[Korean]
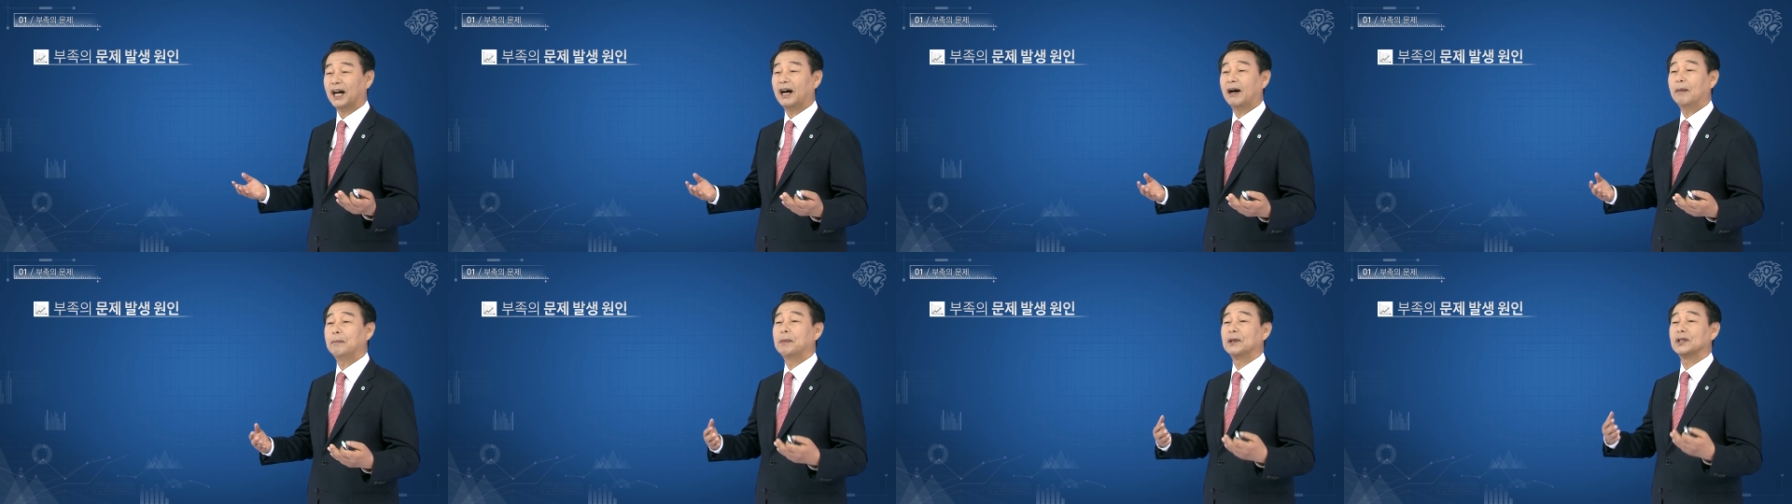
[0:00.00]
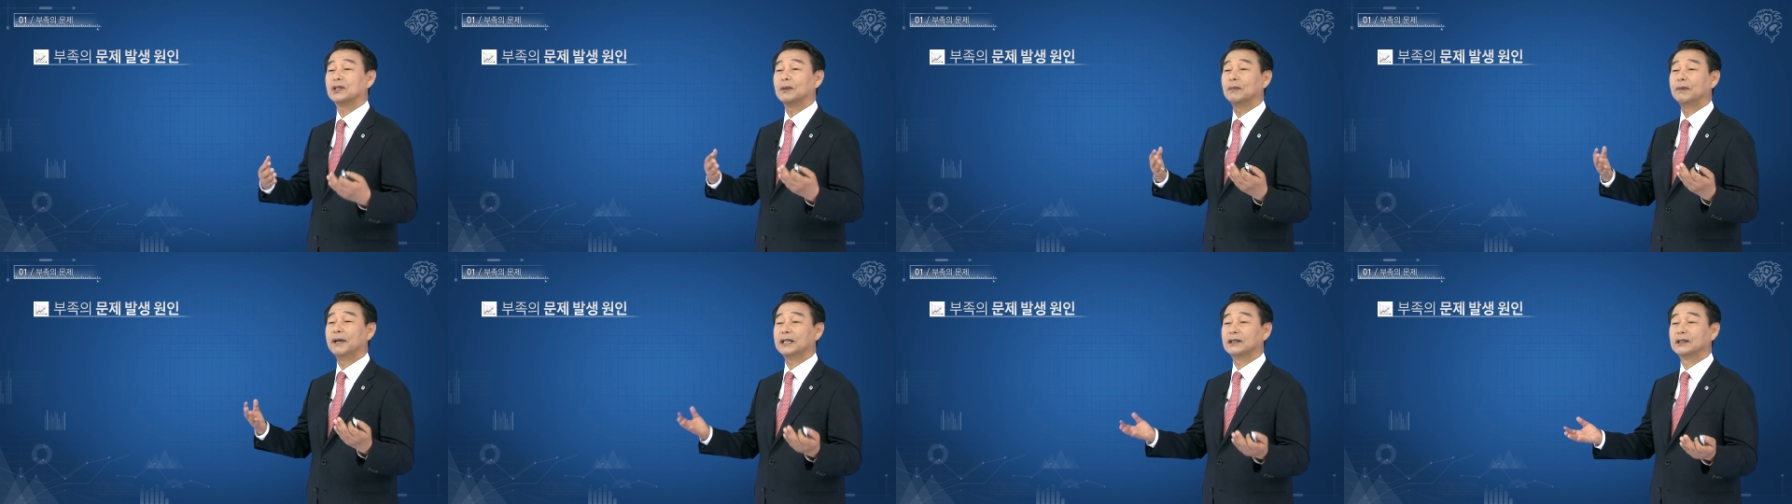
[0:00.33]

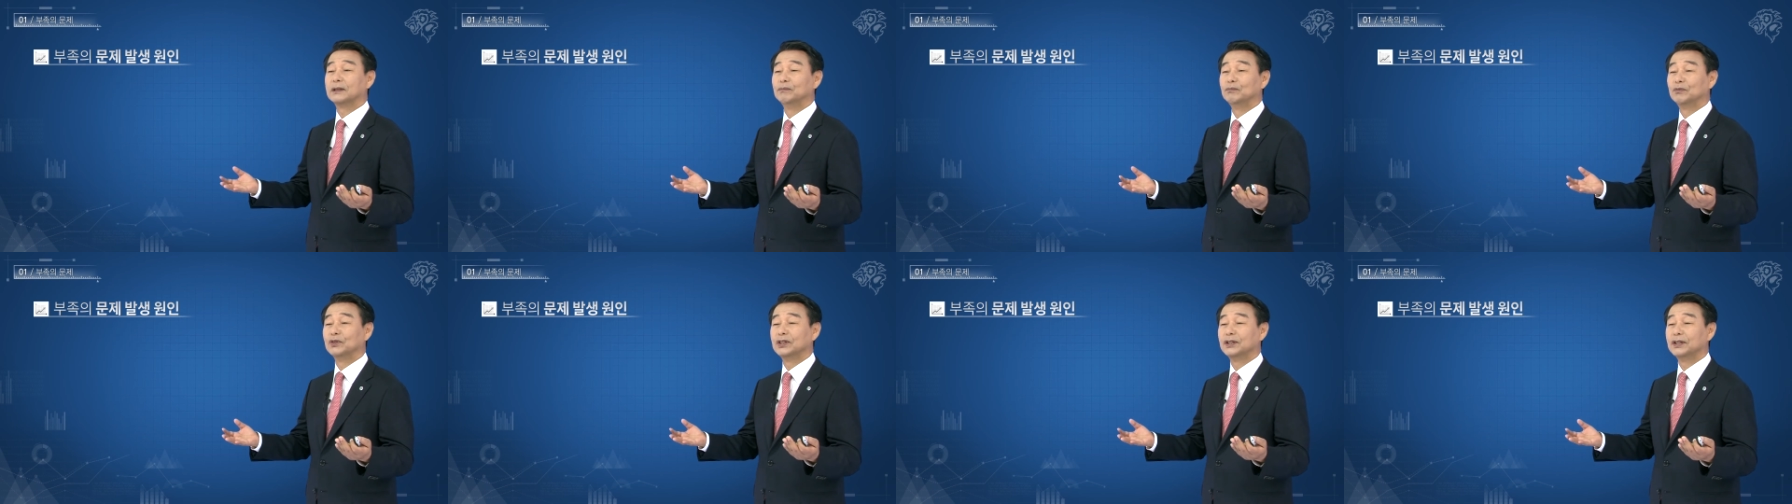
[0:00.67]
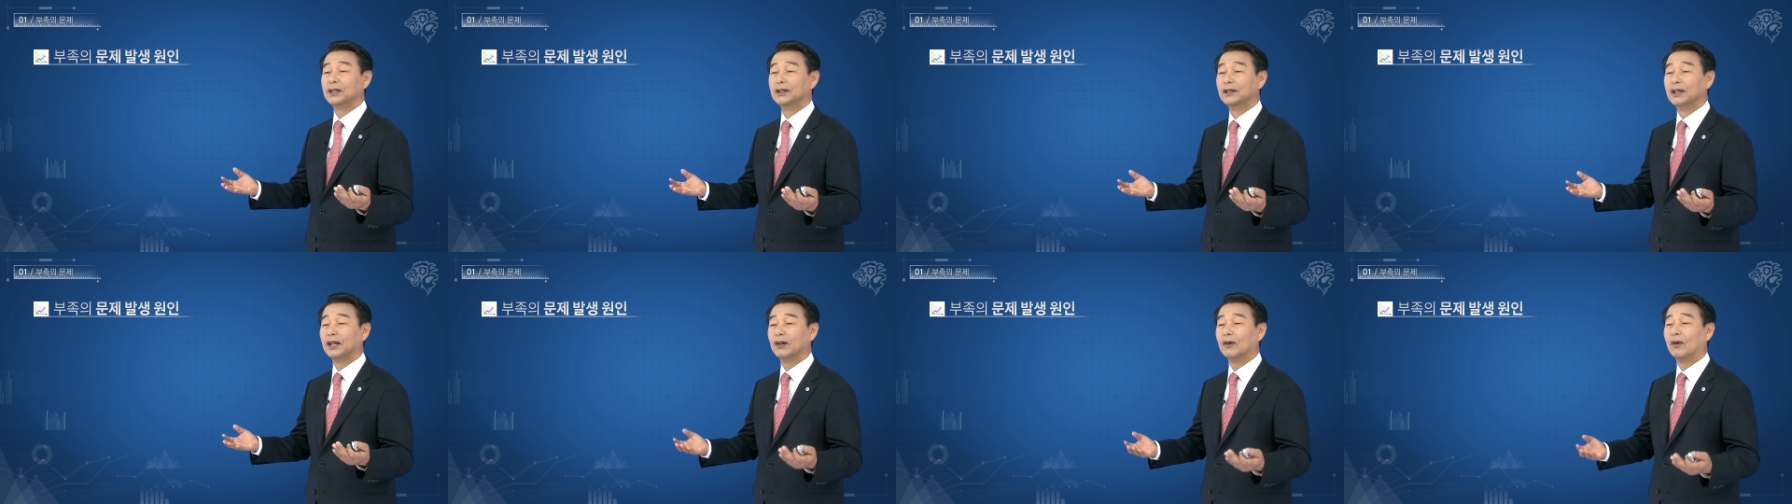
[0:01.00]
앞에서
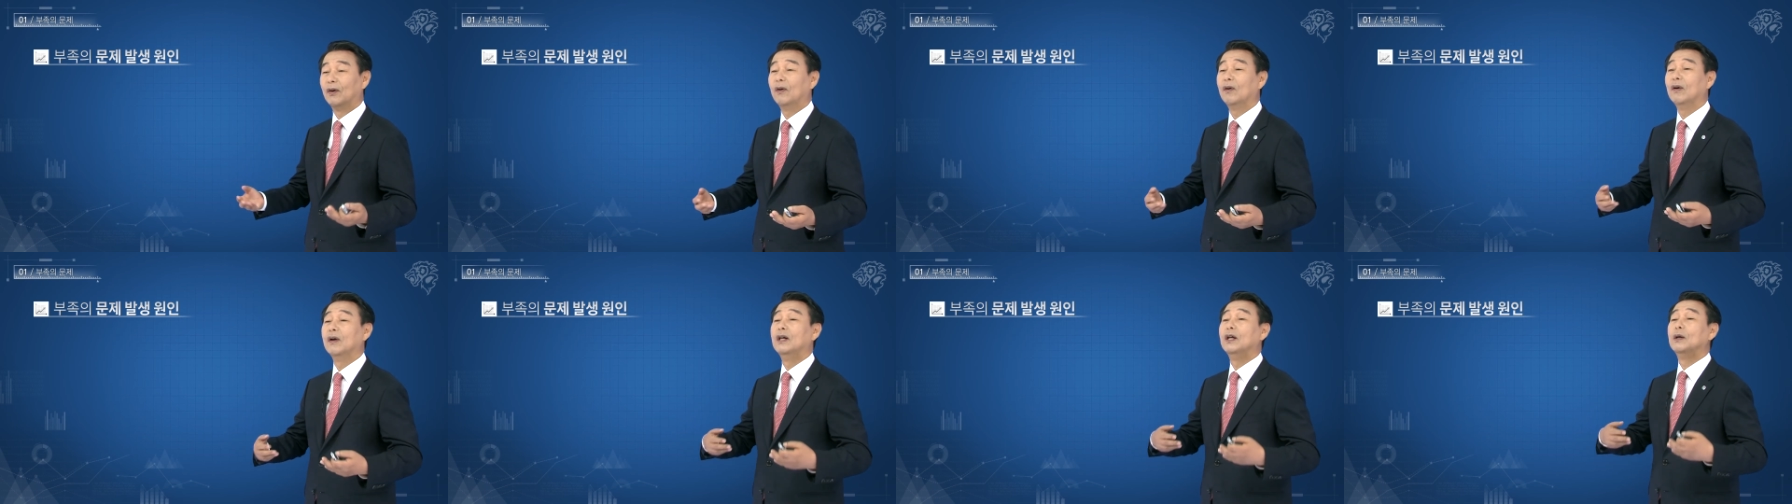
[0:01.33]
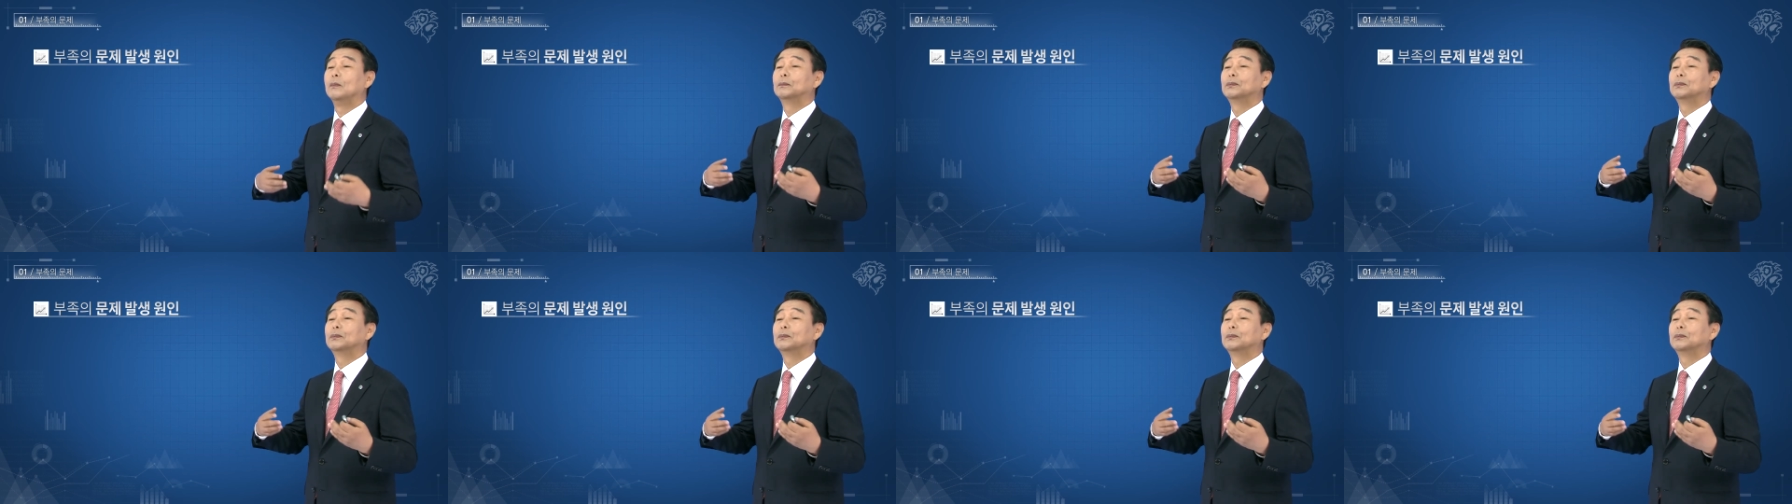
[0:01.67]
말씀드린 대로